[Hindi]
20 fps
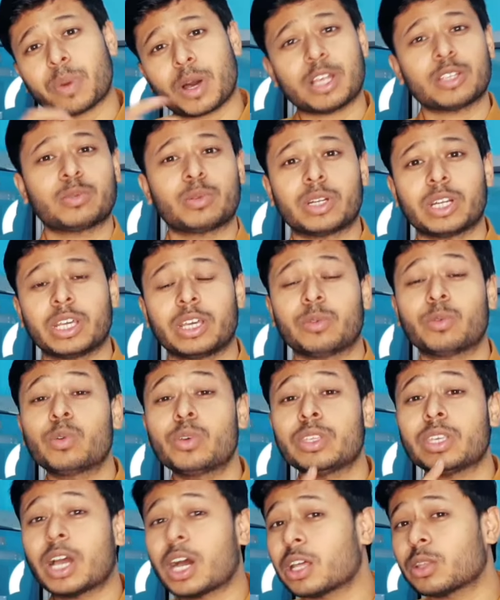पासवर्ड है
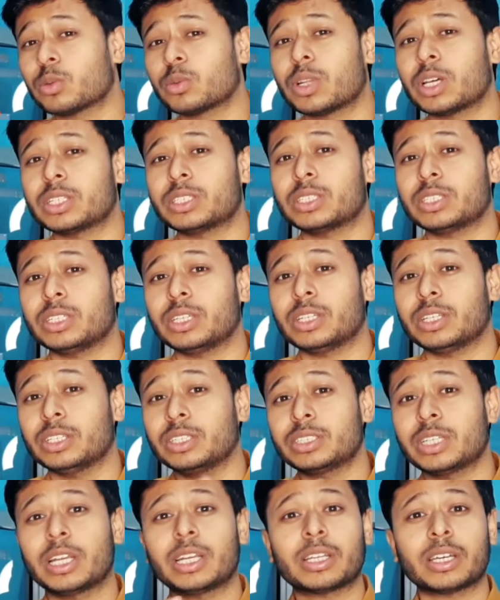वो याद होना चाहिए
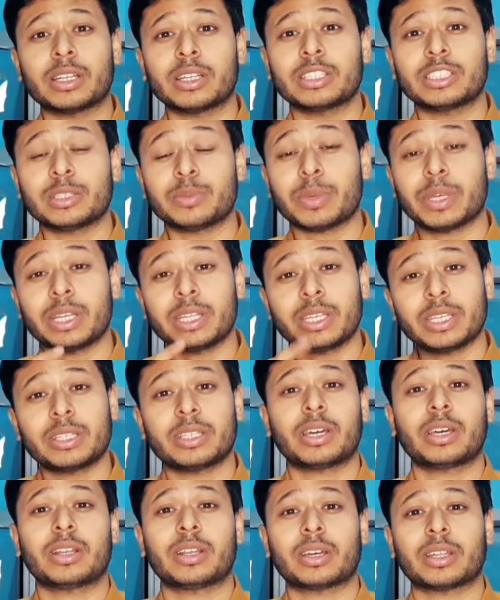रीसेट करने से पहले ये
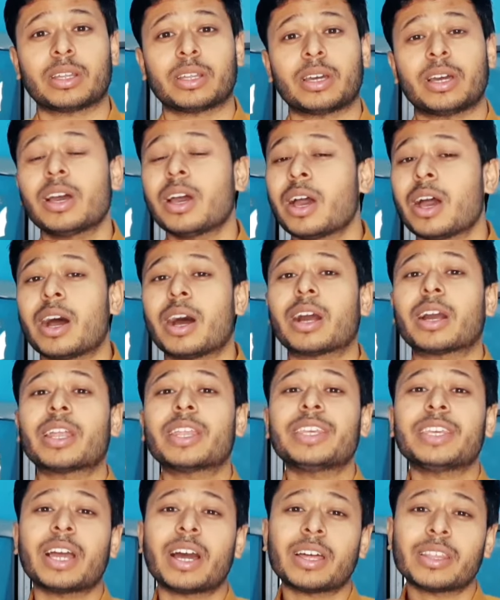ध्यान रखना
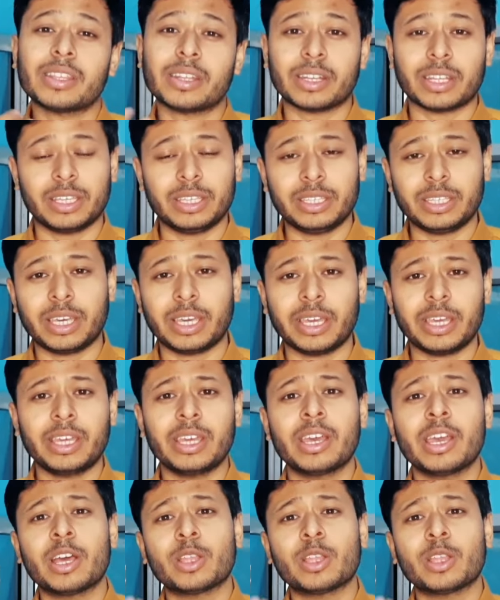अगर याद नहीं है